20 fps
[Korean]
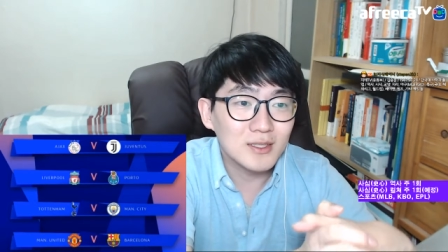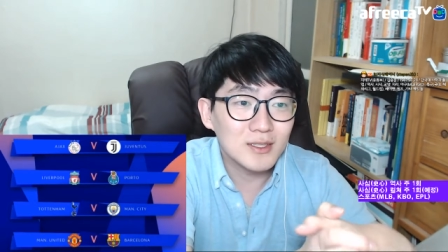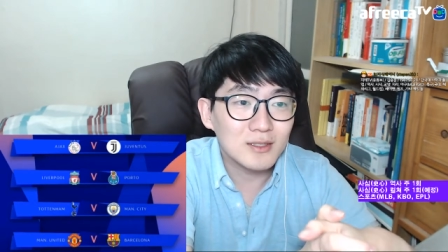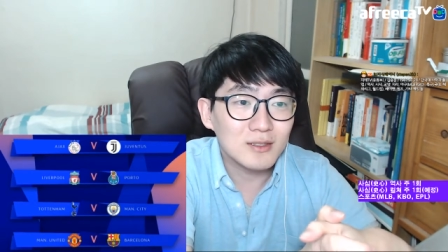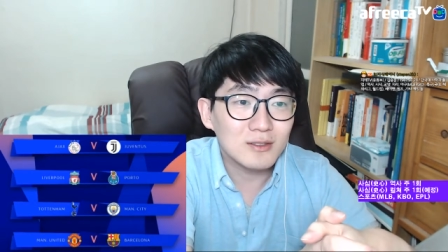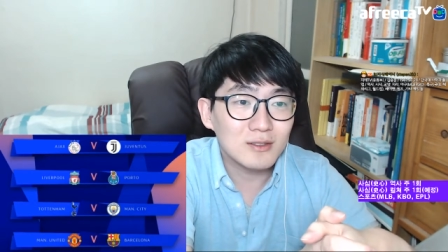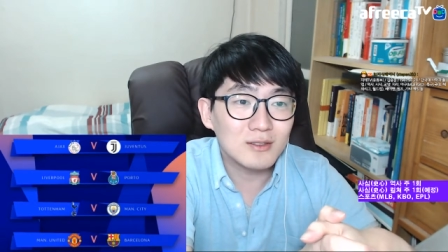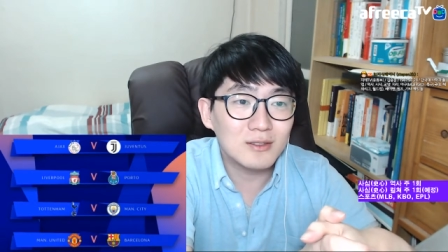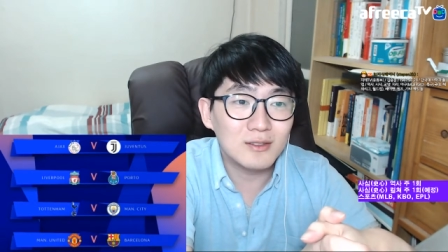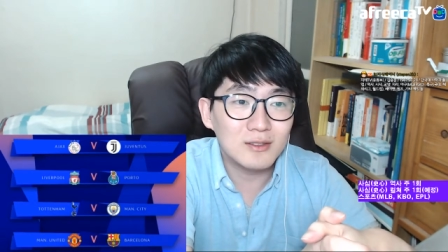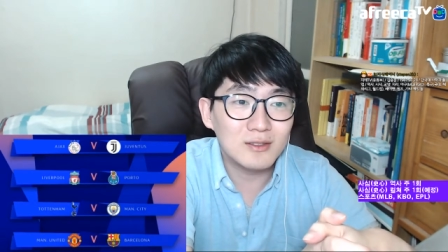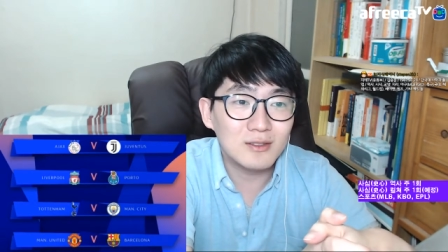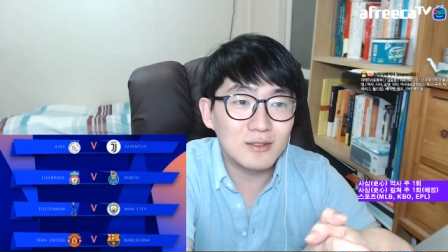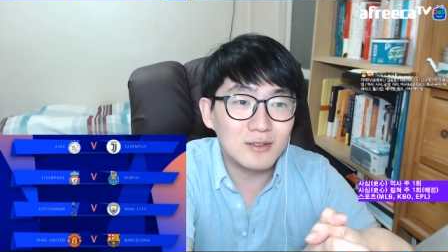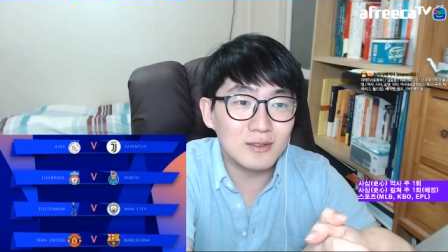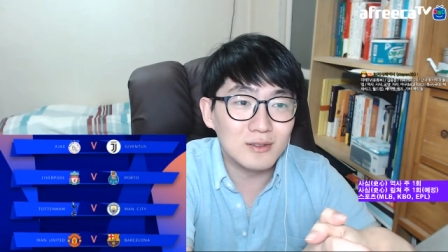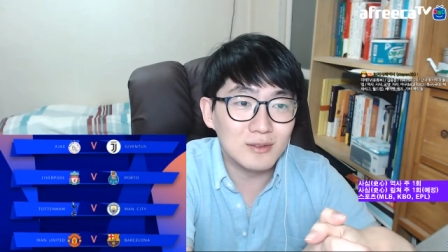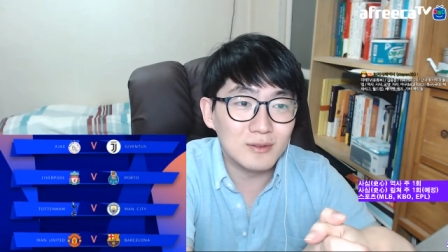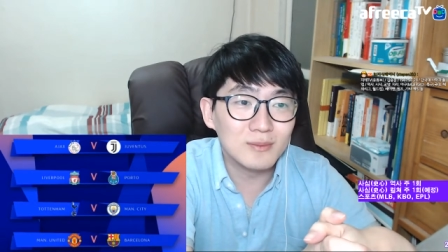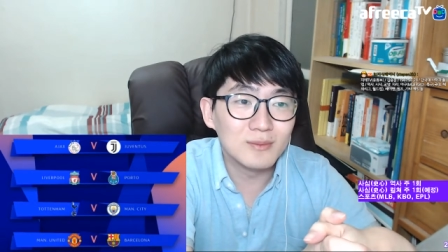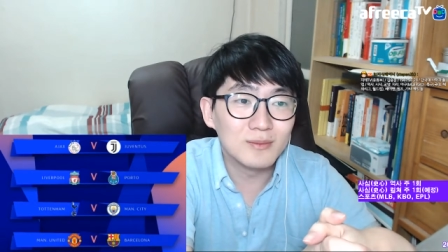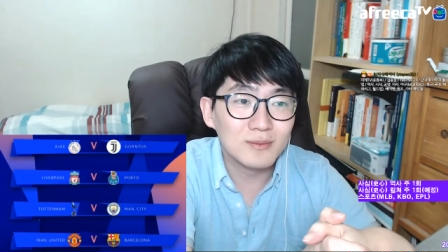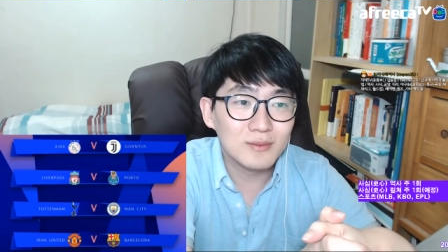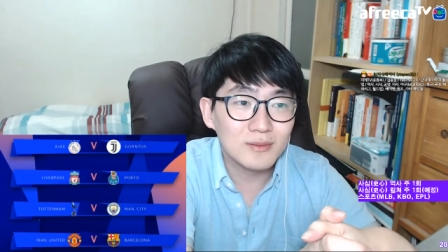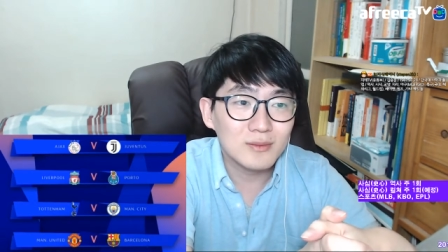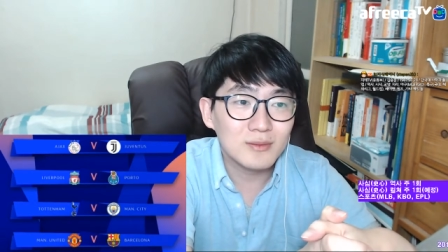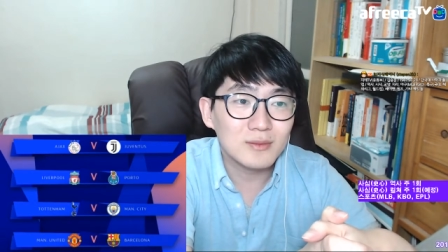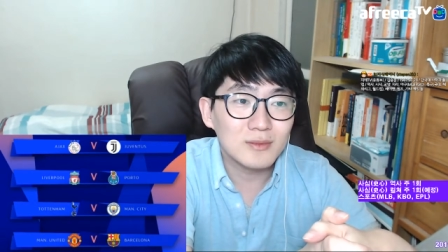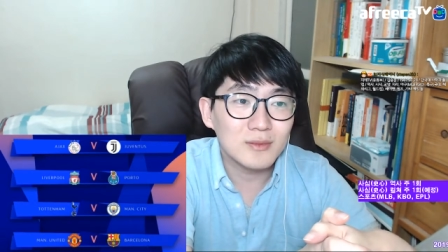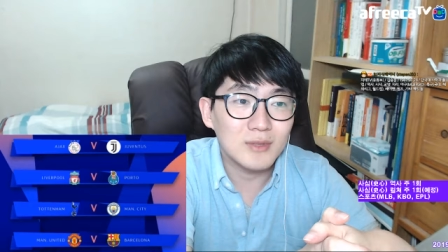그
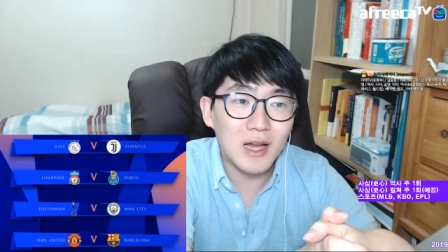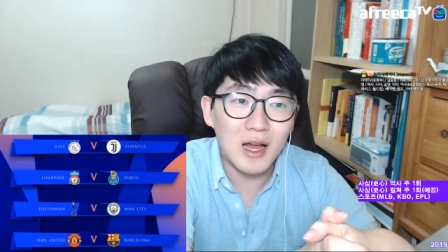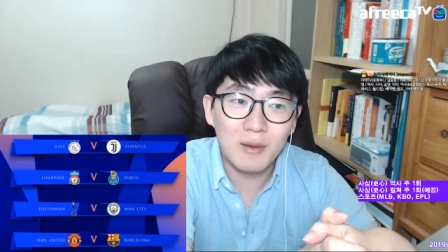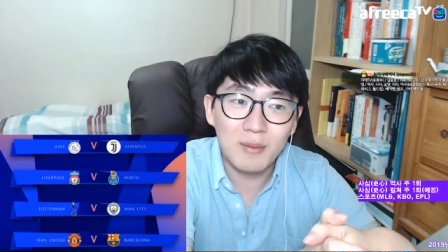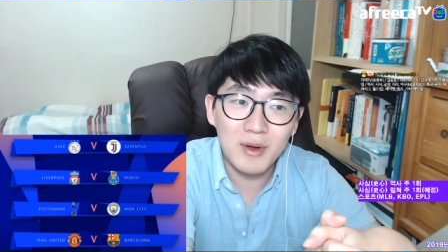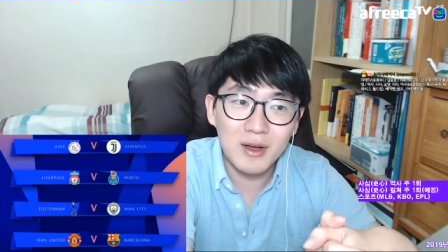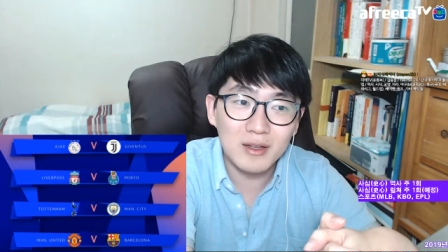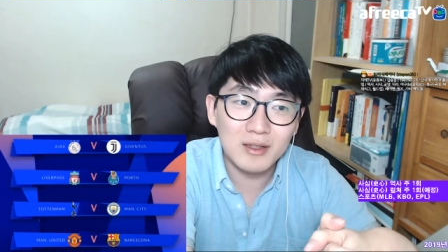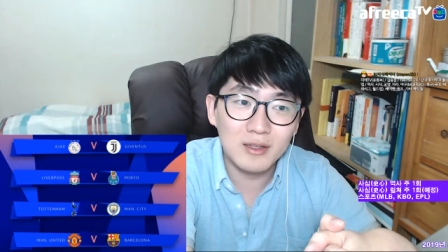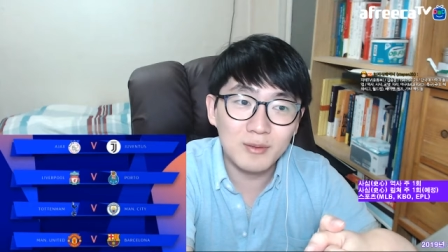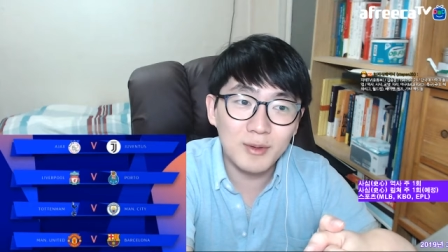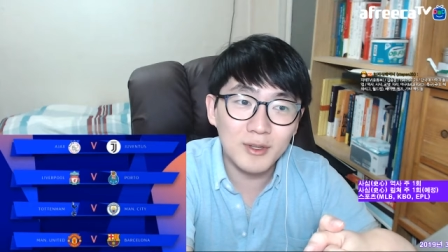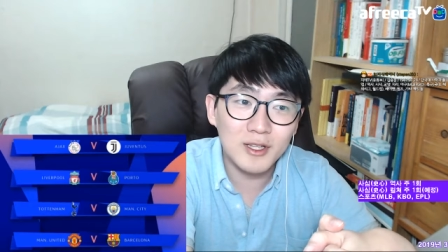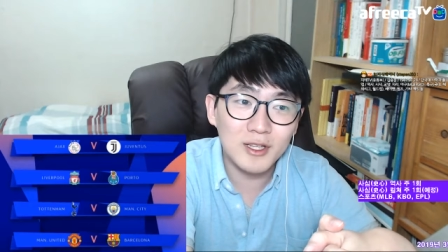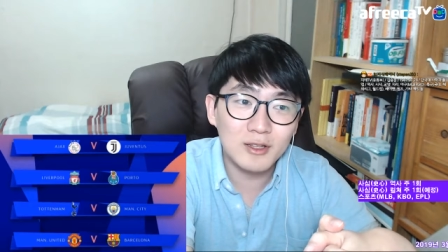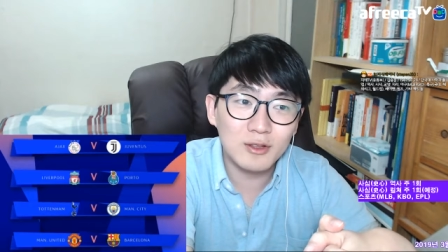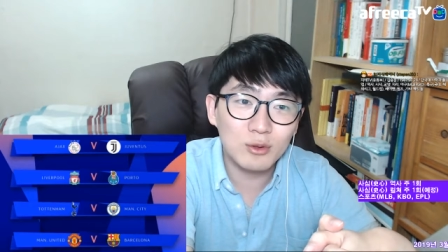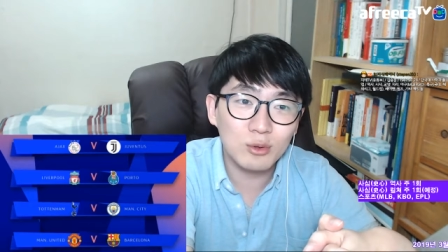아마 이번에